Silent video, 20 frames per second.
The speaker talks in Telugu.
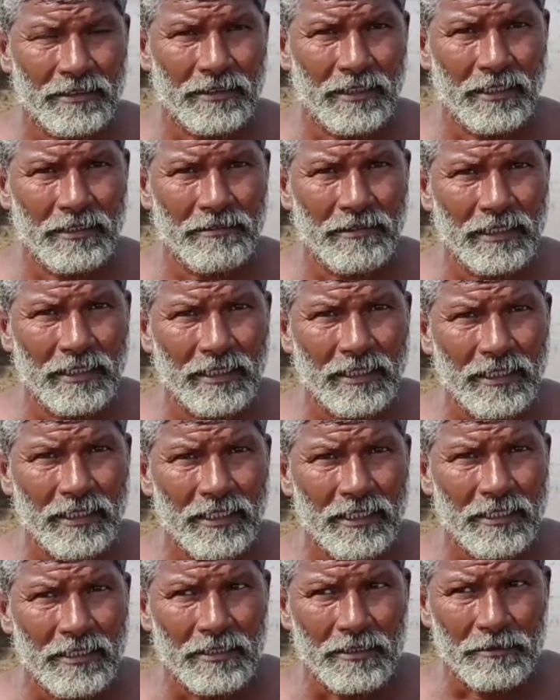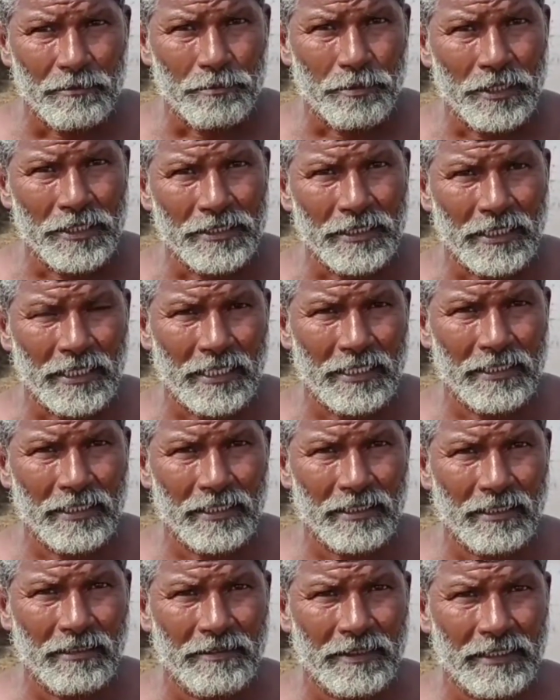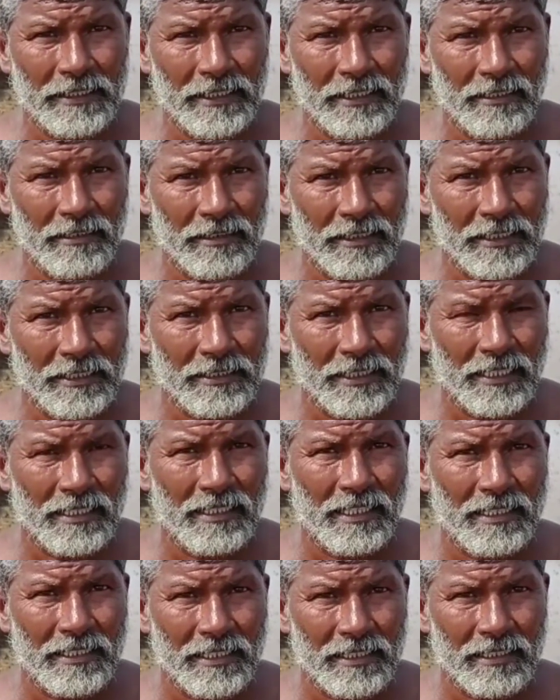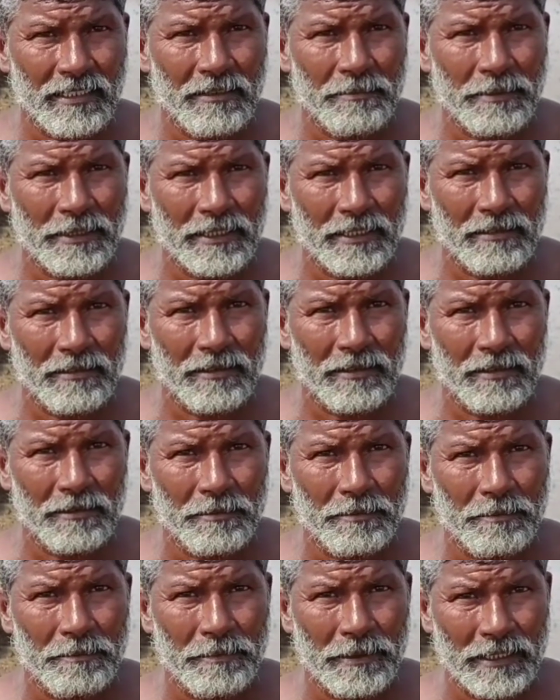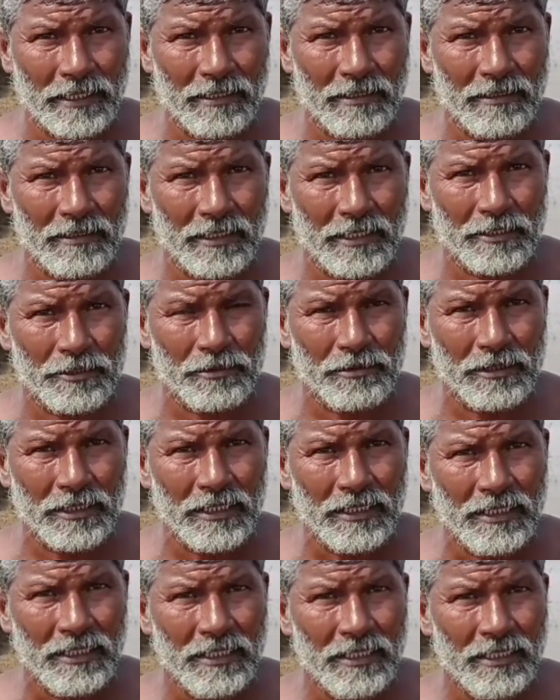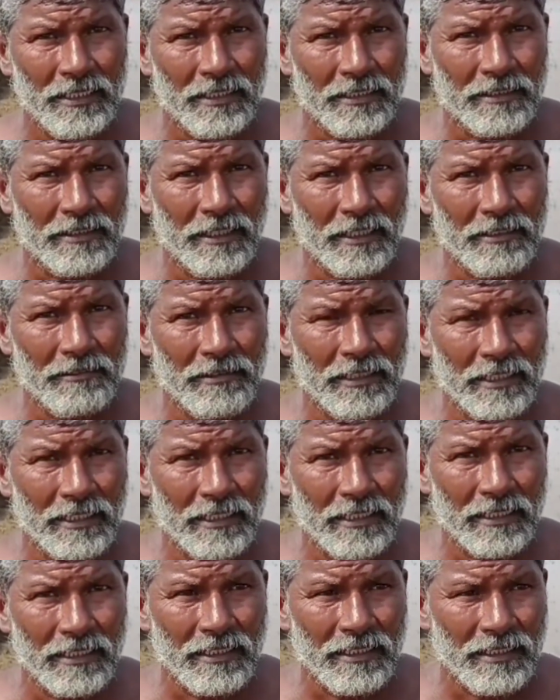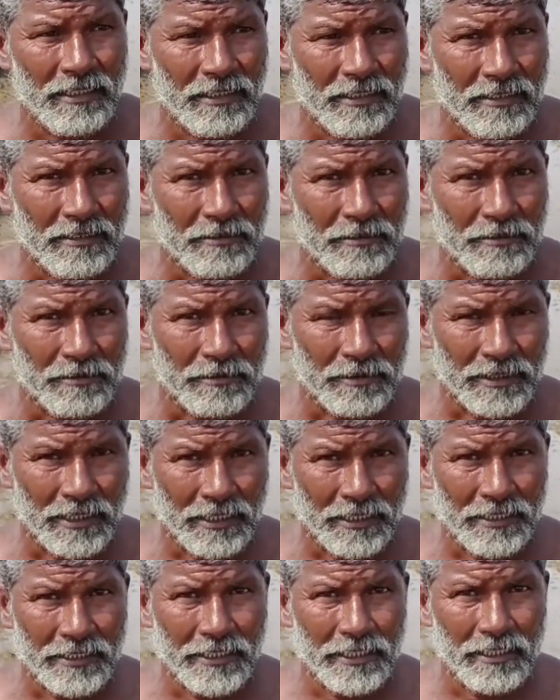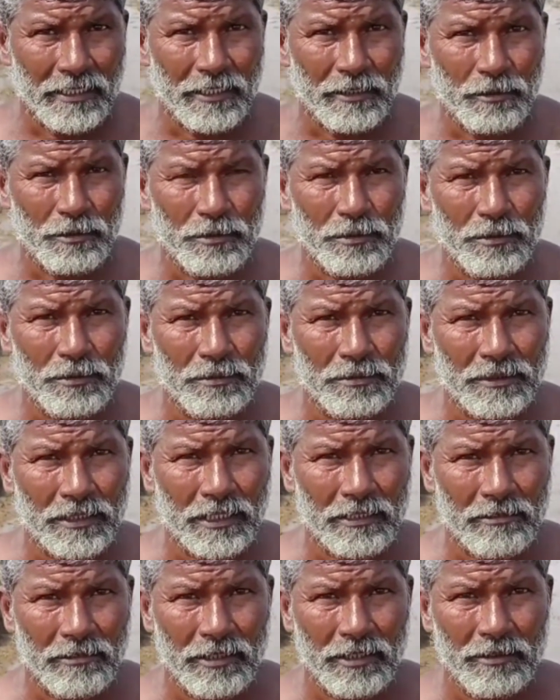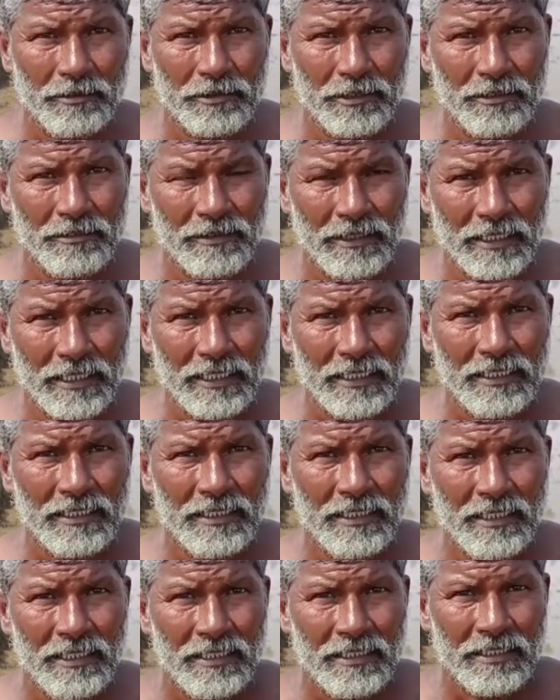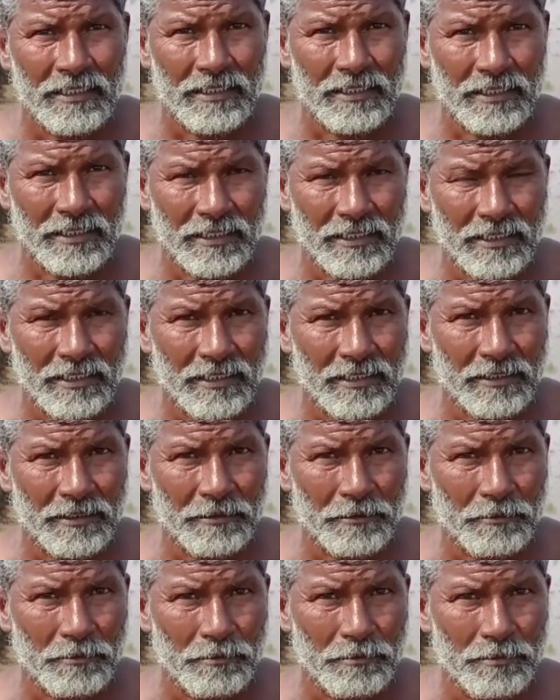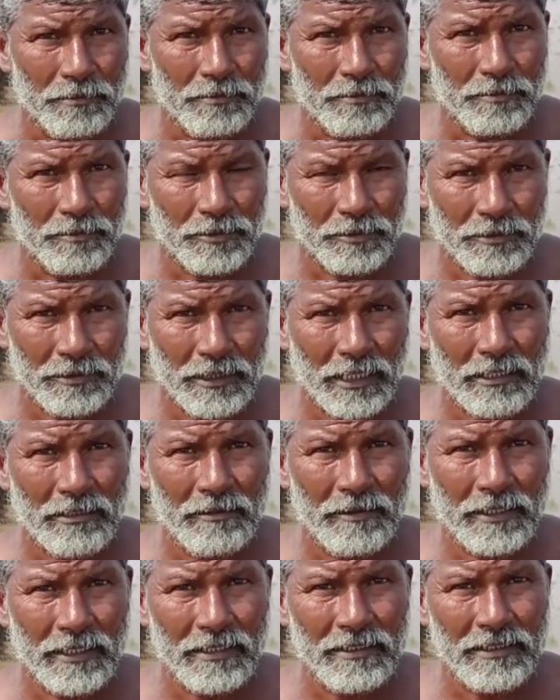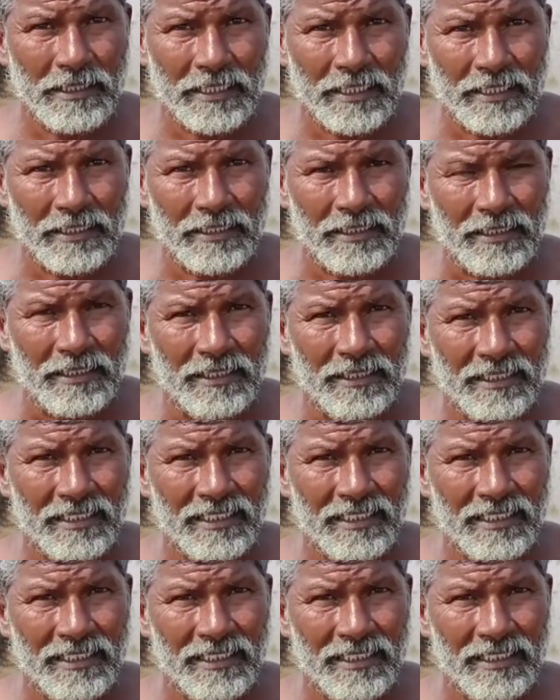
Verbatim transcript: దానివల్ల పోయినసారి ఐదు ఎకరాలు పెట్టినా కాబట్టి ఈసారి నాలుగు ఎకరాలు పెట్ట పెట్టదలుచుకున్నా దానివల్ల నీరు తక్కువగా ఉండడం వల్ల ఈ తక్కువ పెట్టడం జరిగింది